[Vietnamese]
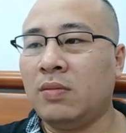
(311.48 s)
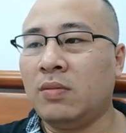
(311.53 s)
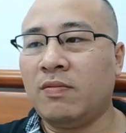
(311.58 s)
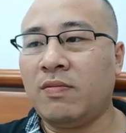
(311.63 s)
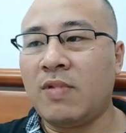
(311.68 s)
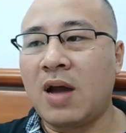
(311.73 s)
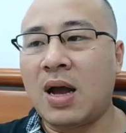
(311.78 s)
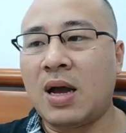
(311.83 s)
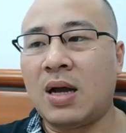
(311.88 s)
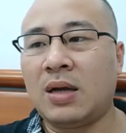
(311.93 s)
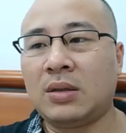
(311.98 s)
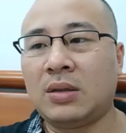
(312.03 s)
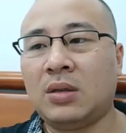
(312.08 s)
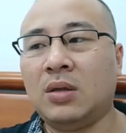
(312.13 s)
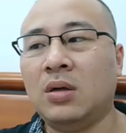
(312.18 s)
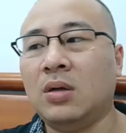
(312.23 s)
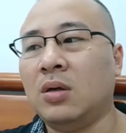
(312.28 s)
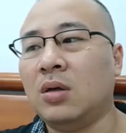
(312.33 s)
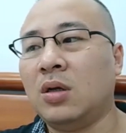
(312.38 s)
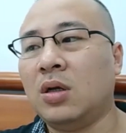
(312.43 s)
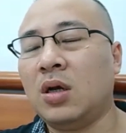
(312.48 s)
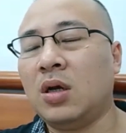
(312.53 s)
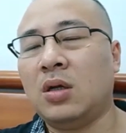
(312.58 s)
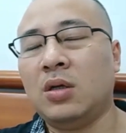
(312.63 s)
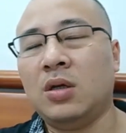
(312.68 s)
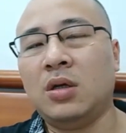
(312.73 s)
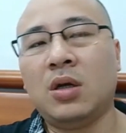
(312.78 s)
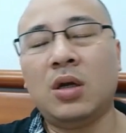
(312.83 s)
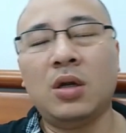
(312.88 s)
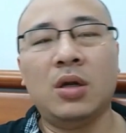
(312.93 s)
và thường cả
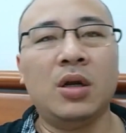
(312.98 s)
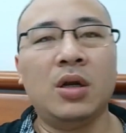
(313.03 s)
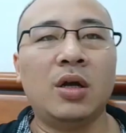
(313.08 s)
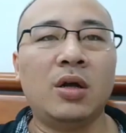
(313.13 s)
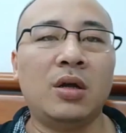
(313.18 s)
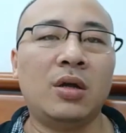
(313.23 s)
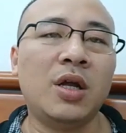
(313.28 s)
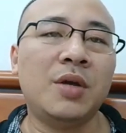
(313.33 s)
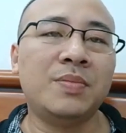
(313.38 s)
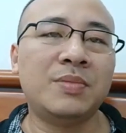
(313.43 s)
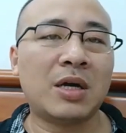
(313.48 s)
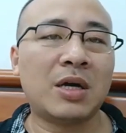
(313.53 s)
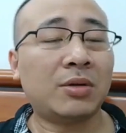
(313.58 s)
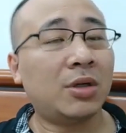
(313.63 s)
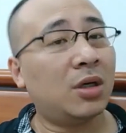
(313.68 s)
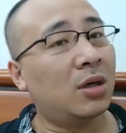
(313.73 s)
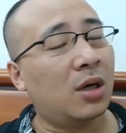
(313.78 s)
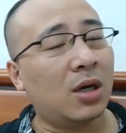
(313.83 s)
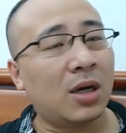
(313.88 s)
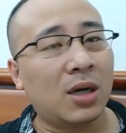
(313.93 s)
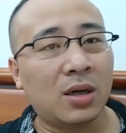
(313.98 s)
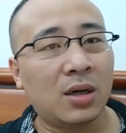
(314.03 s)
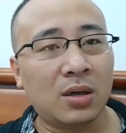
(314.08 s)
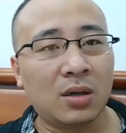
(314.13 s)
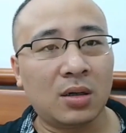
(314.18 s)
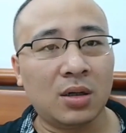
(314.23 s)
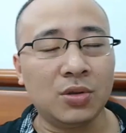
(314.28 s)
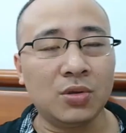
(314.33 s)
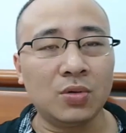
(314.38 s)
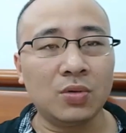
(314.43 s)
những cái đêm giao thừa là
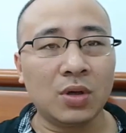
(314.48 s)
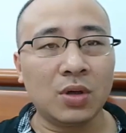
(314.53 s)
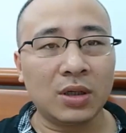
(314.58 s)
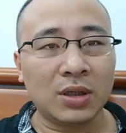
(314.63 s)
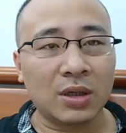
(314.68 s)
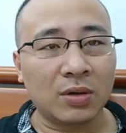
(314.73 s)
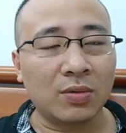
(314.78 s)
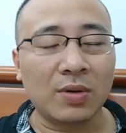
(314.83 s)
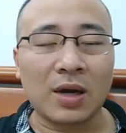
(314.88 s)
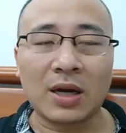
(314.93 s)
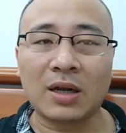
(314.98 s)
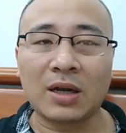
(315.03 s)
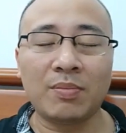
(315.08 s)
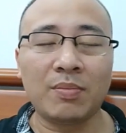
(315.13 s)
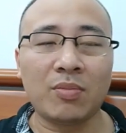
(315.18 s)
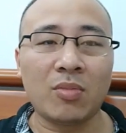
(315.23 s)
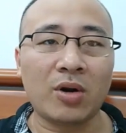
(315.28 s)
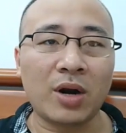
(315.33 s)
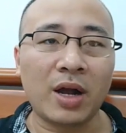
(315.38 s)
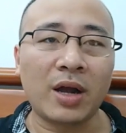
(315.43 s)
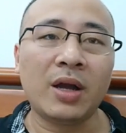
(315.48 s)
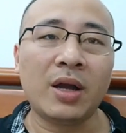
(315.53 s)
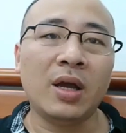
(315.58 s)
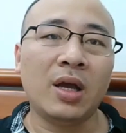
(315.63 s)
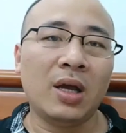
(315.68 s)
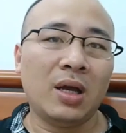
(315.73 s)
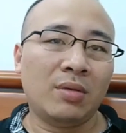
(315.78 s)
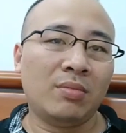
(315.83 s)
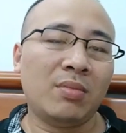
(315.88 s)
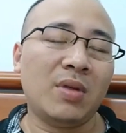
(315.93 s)
người Trung Quốc người ta cũng ăn cái món này,
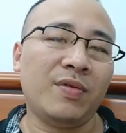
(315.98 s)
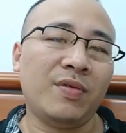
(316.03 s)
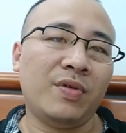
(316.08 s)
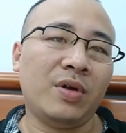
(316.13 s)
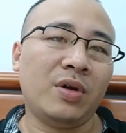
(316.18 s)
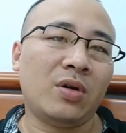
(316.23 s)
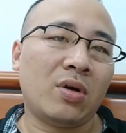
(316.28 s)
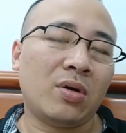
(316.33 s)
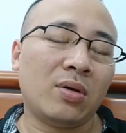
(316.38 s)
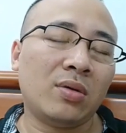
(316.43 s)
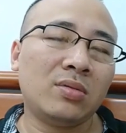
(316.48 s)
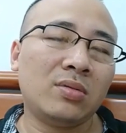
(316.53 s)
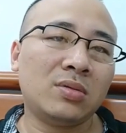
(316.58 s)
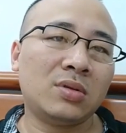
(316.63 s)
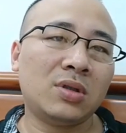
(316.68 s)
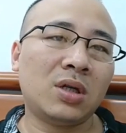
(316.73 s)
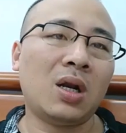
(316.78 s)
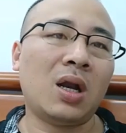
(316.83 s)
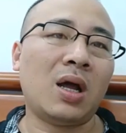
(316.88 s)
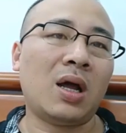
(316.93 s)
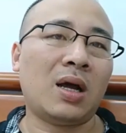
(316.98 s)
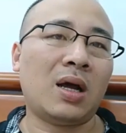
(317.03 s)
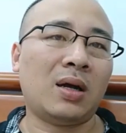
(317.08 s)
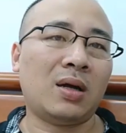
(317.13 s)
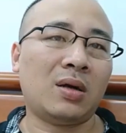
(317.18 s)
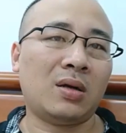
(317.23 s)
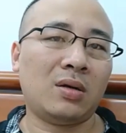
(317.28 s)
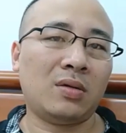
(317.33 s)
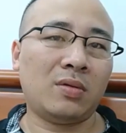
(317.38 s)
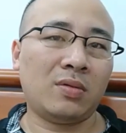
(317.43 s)
bởi vì nó rất
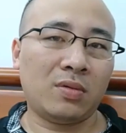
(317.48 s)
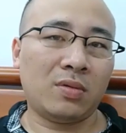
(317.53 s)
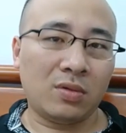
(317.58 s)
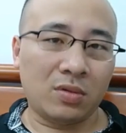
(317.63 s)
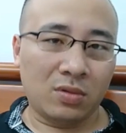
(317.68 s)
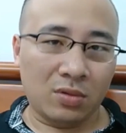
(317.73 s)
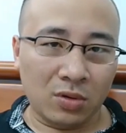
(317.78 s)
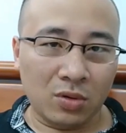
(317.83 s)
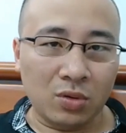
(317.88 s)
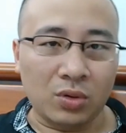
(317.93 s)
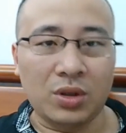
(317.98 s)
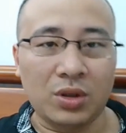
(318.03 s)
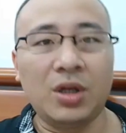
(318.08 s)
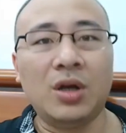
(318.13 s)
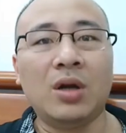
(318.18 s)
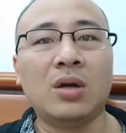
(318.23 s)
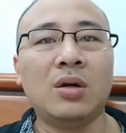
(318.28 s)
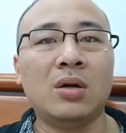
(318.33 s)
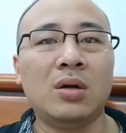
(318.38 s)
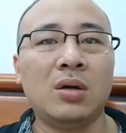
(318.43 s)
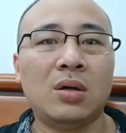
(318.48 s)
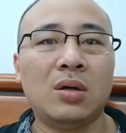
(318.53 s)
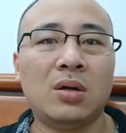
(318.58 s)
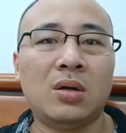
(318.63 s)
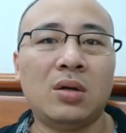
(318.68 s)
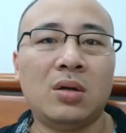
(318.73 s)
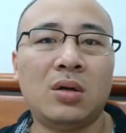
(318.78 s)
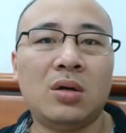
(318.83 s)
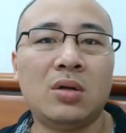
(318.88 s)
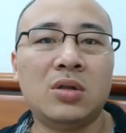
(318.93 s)
là nổi tiếng,
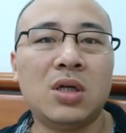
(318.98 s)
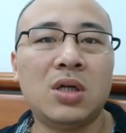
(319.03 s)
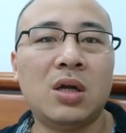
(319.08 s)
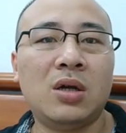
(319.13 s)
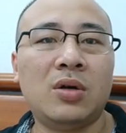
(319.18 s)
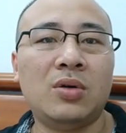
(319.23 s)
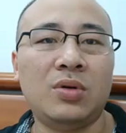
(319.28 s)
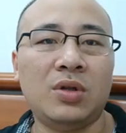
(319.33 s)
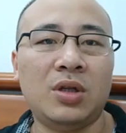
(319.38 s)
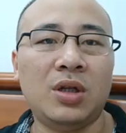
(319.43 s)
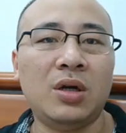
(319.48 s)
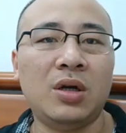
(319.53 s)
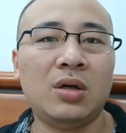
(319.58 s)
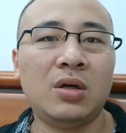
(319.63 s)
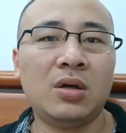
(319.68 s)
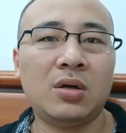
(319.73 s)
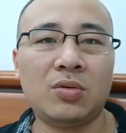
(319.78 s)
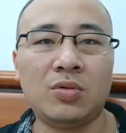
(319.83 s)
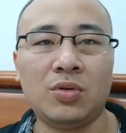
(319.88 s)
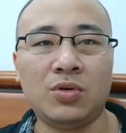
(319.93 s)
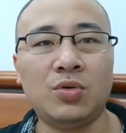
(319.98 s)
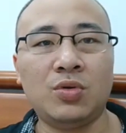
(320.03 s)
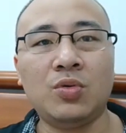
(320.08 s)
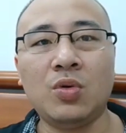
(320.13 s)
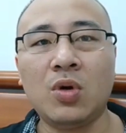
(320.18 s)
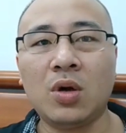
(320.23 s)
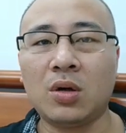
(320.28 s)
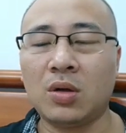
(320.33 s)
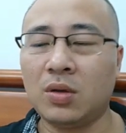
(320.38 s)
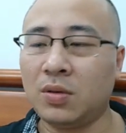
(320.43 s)
nó rất là nổi tiếng của Trung
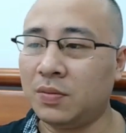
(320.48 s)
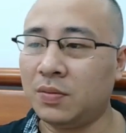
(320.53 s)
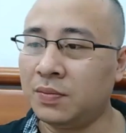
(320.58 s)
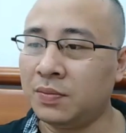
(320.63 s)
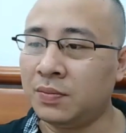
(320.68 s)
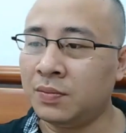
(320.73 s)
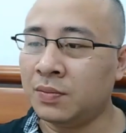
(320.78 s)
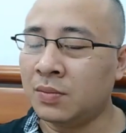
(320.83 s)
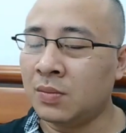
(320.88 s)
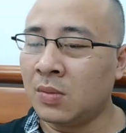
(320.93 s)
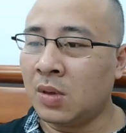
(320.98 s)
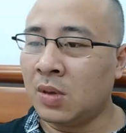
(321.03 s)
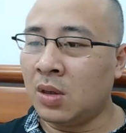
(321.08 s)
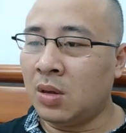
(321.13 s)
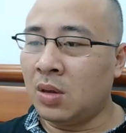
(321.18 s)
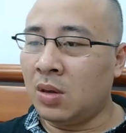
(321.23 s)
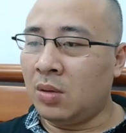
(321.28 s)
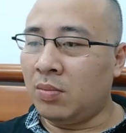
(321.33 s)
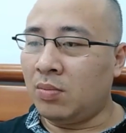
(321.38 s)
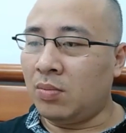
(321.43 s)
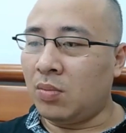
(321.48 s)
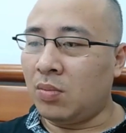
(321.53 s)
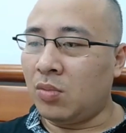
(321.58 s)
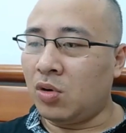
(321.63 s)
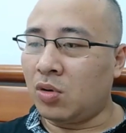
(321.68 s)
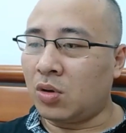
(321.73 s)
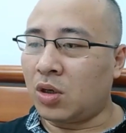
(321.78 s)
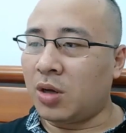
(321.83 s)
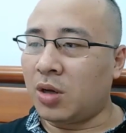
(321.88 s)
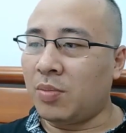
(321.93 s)
Quốc.
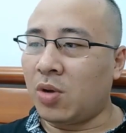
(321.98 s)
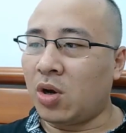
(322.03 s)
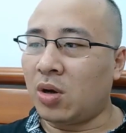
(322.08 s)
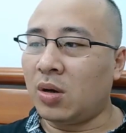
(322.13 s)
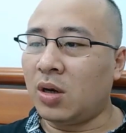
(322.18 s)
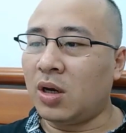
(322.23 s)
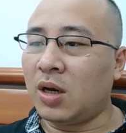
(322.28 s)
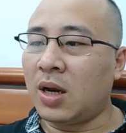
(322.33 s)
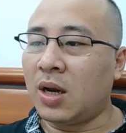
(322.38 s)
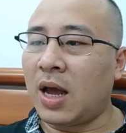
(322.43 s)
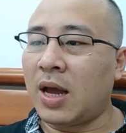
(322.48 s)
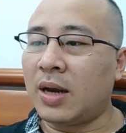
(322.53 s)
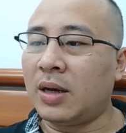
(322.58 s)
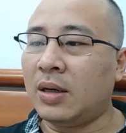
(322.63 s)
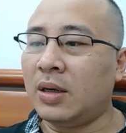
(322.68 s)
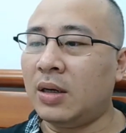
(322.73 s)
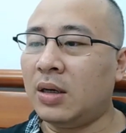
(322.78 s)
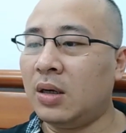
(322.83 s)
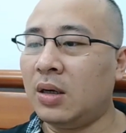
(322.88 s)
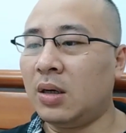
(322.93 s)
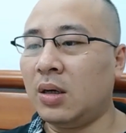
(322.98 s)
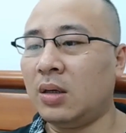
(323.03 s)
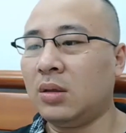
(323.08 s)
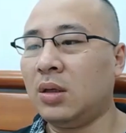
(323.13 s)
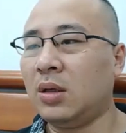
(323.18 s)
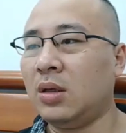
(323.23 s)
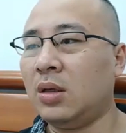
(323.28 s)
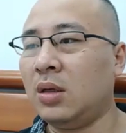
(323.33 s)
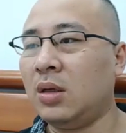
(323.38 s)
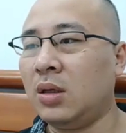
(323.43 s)
Một cái món ăn nữa
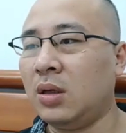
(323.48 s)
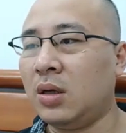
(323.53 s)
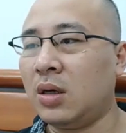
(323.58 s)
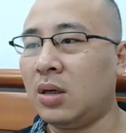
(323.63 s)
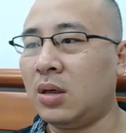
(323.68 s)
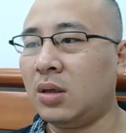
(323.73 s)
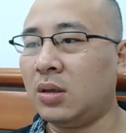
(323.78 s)
thì